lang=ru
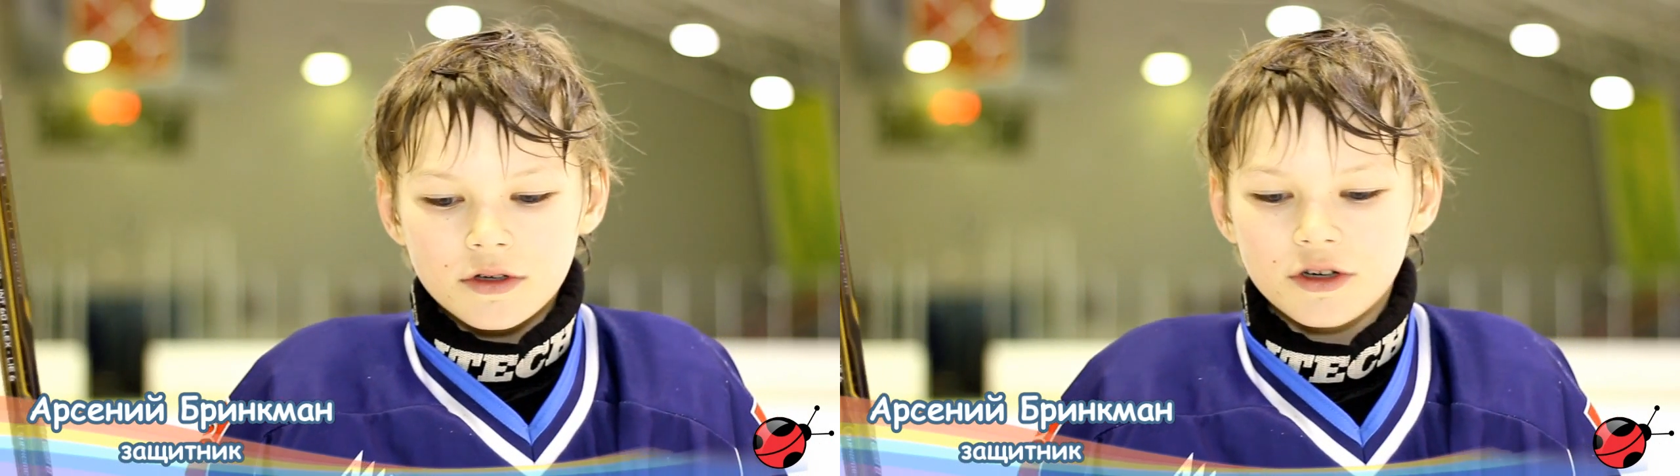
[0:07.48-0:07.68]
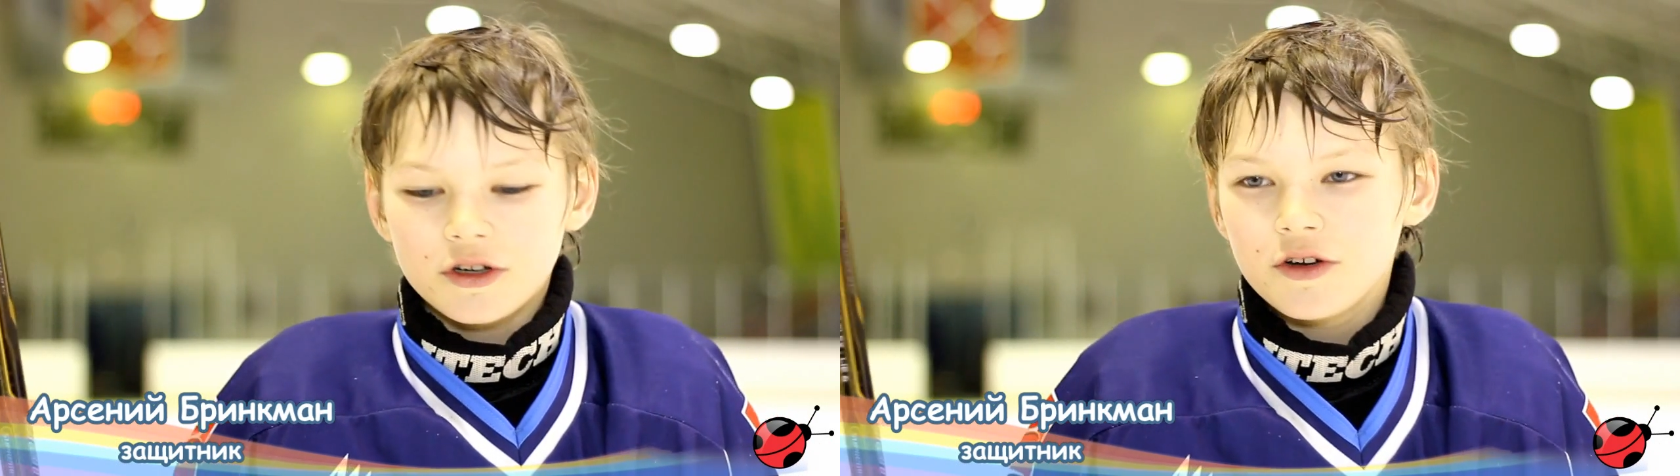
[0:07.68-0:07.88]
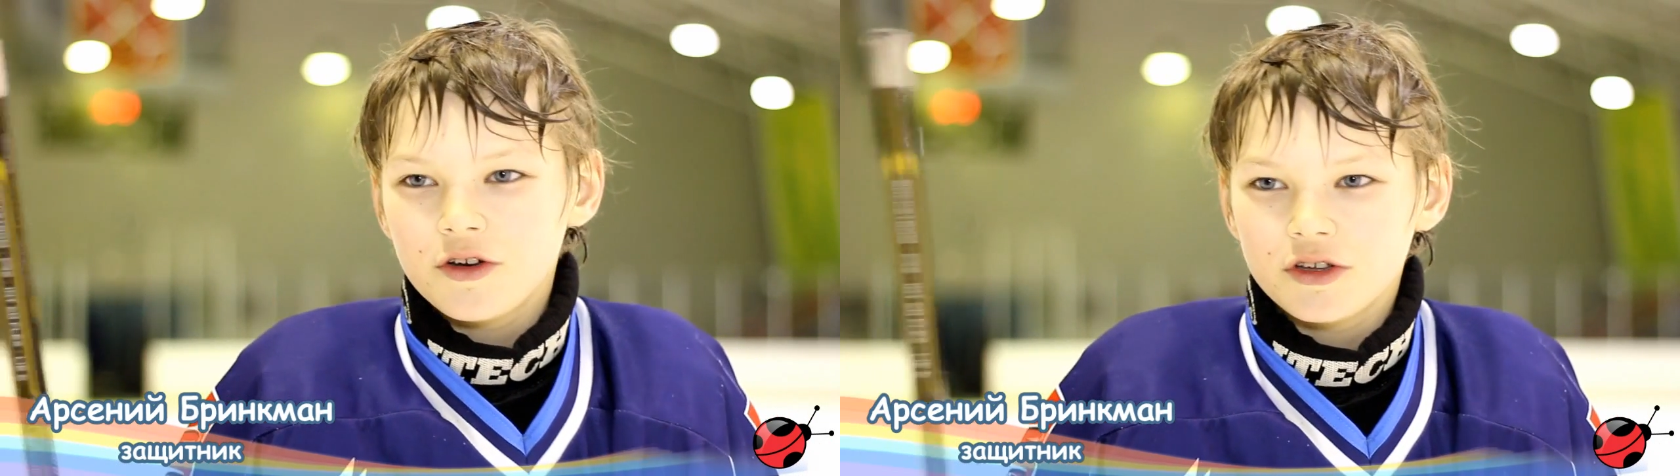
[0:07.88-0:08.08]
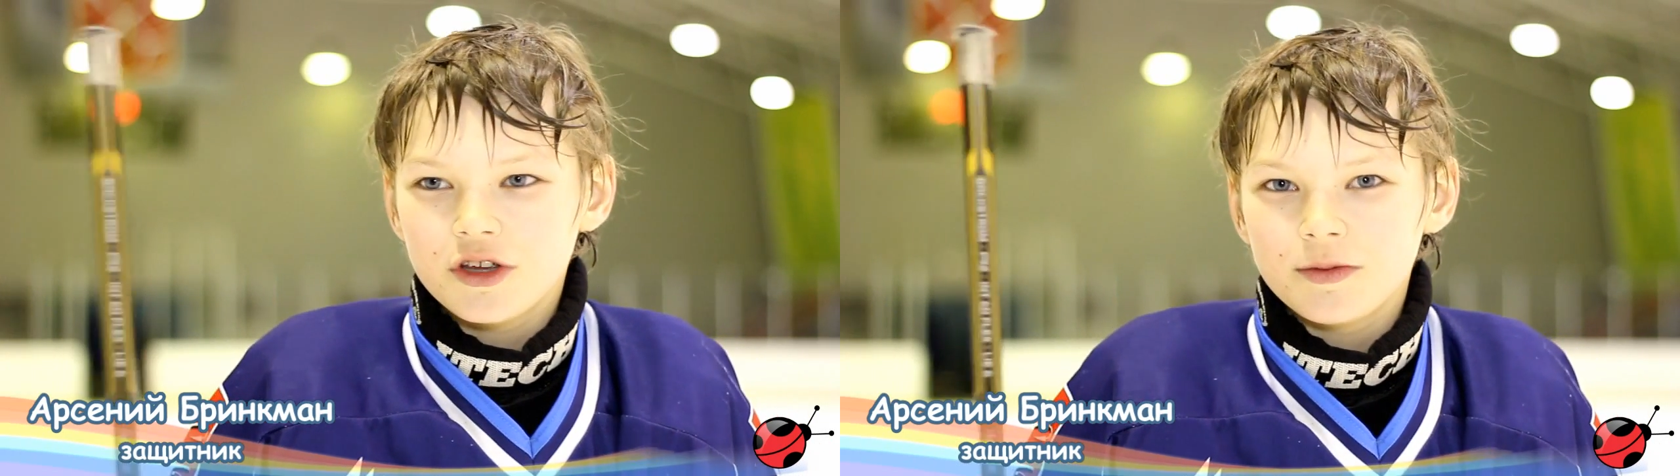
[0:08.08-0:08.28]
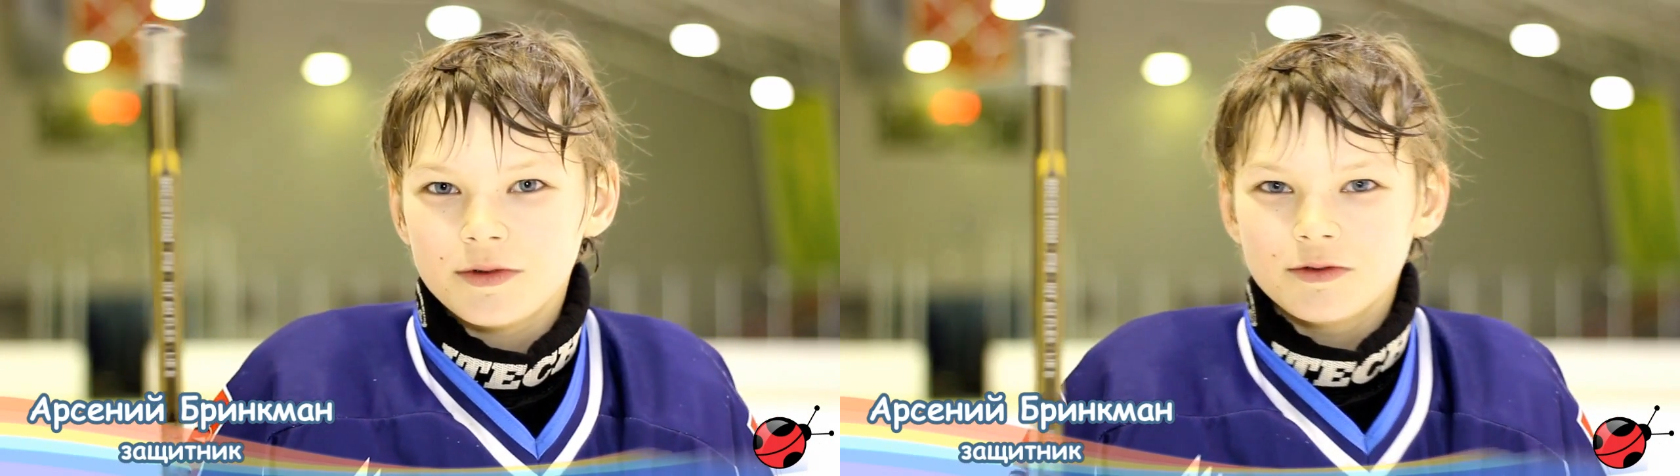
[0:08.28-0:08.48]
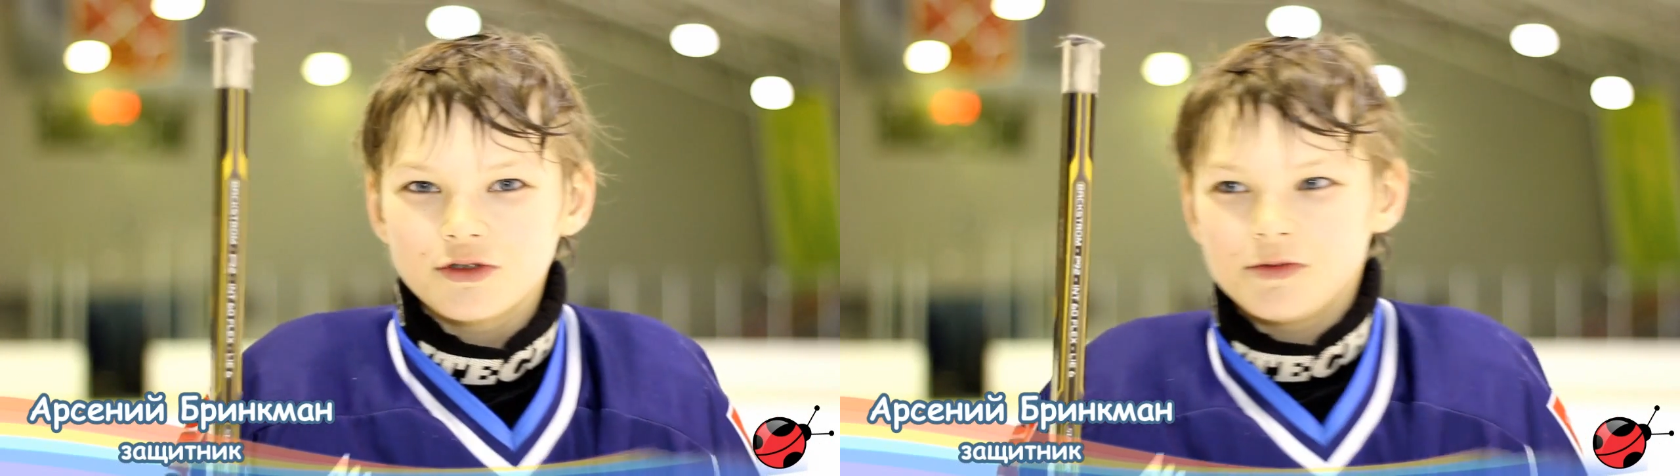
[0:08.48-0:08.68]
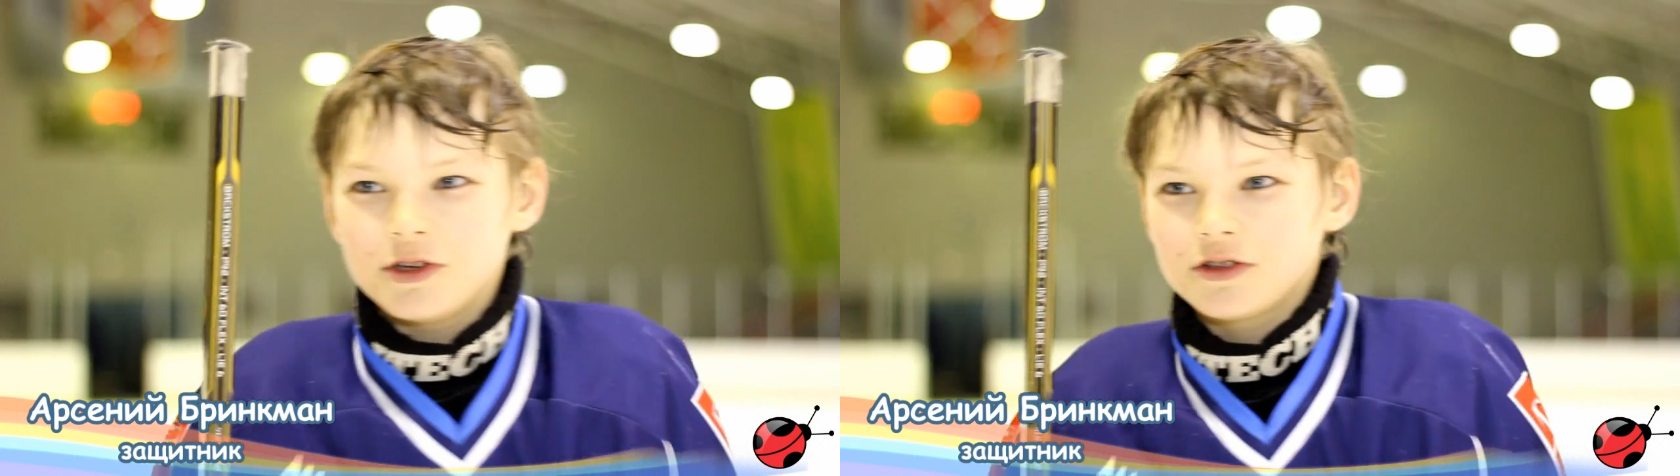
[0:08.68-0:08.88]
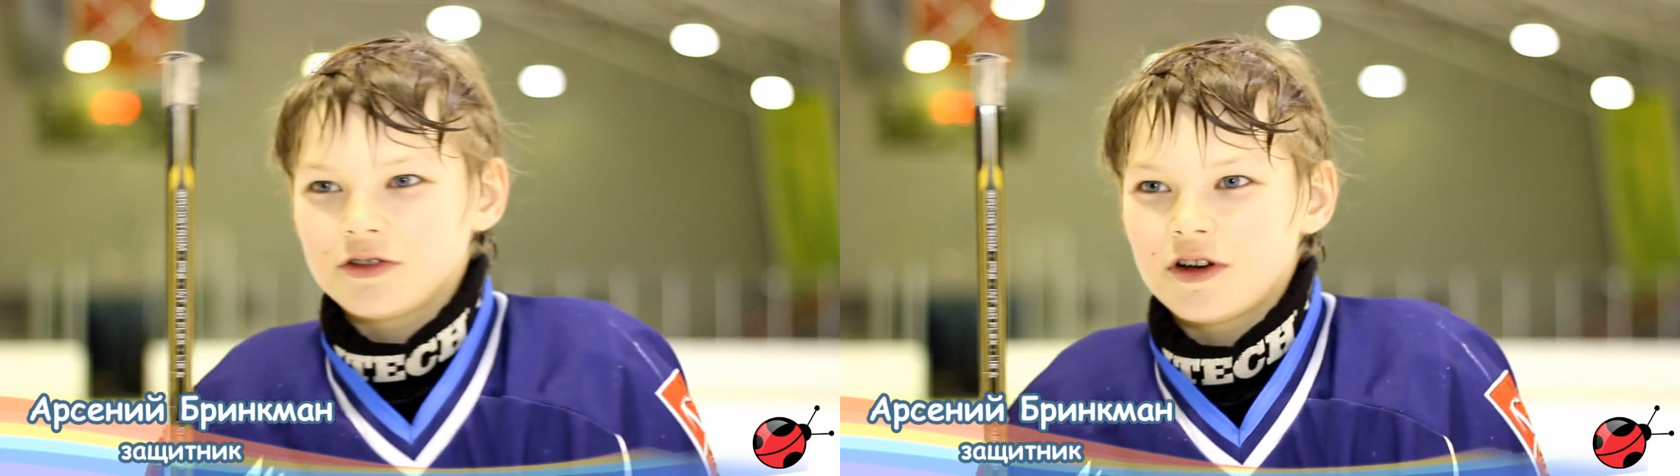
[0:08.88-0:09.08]
играю в хоккей, потому что
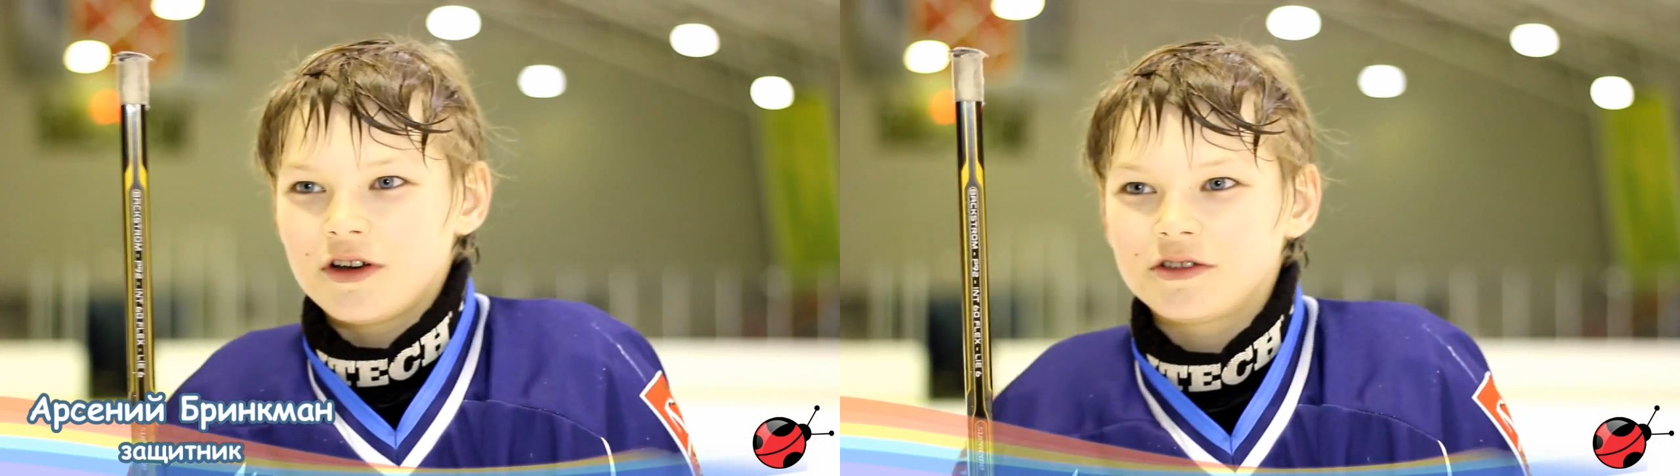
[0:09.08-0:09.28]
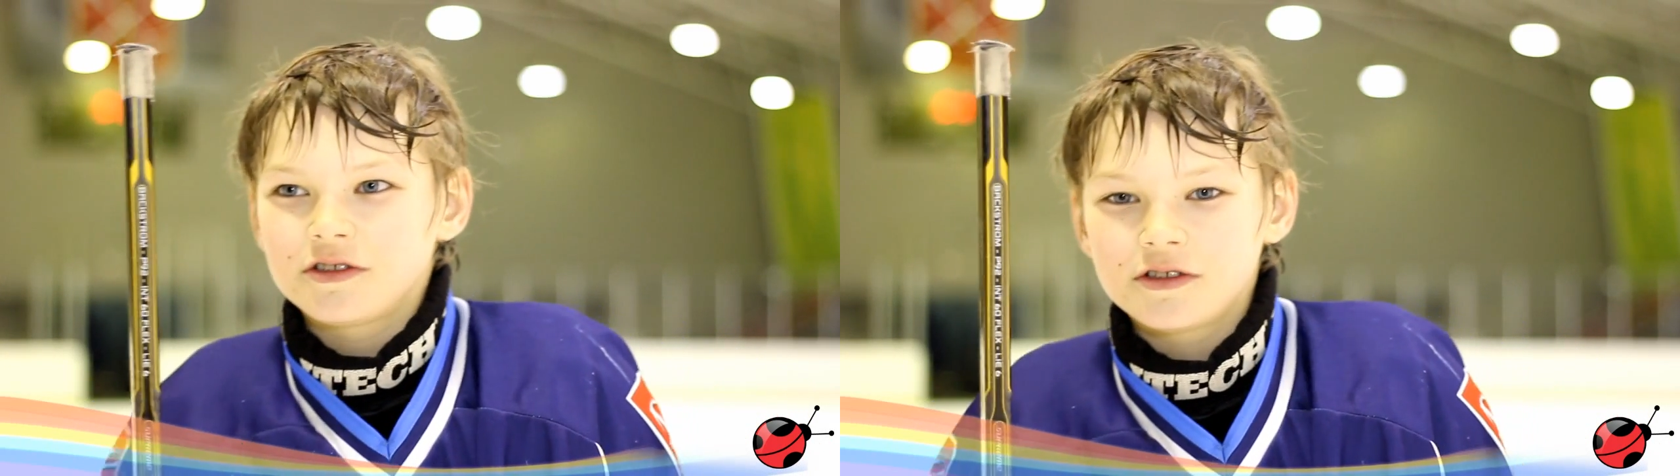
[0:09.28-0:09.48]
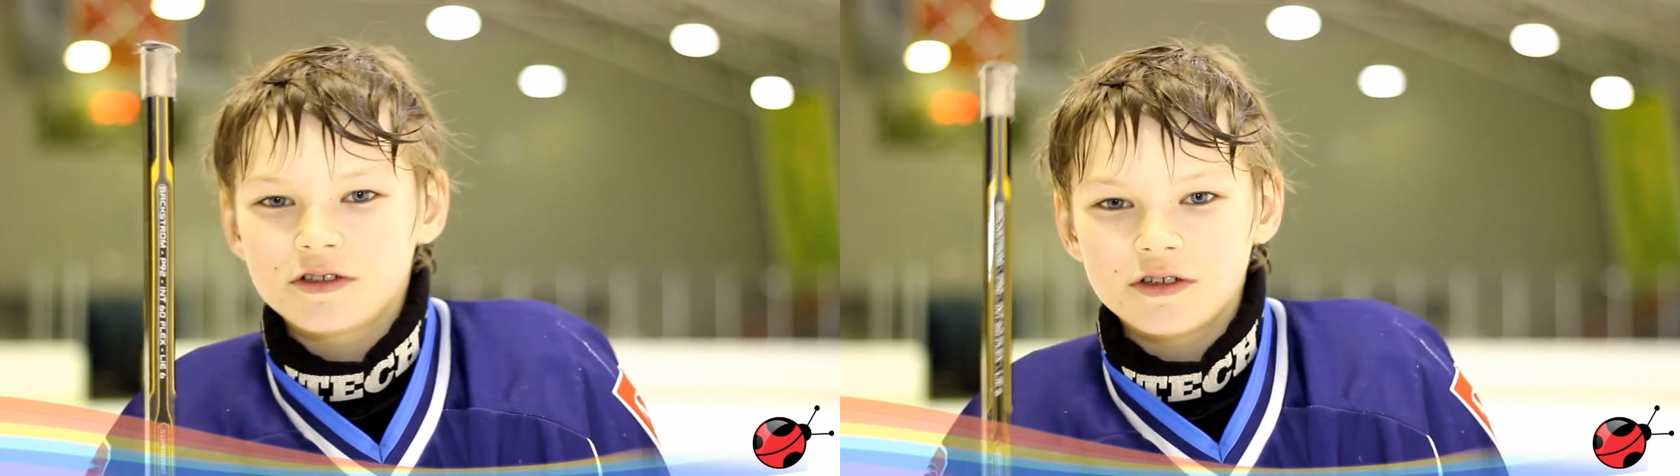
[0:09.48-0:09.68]
мне это нравится.